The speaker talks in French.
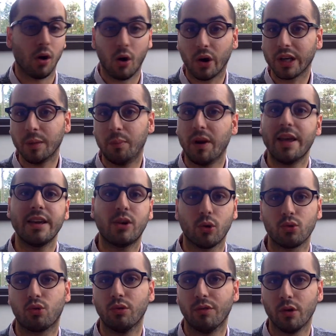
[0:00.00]
en replay
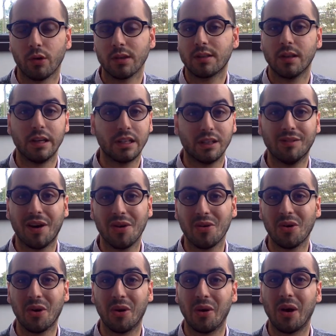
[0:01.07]
quand tu veux. Hein. C'est
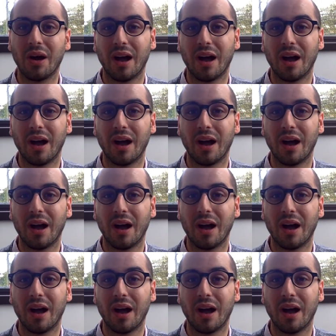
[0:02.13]
l'équivalent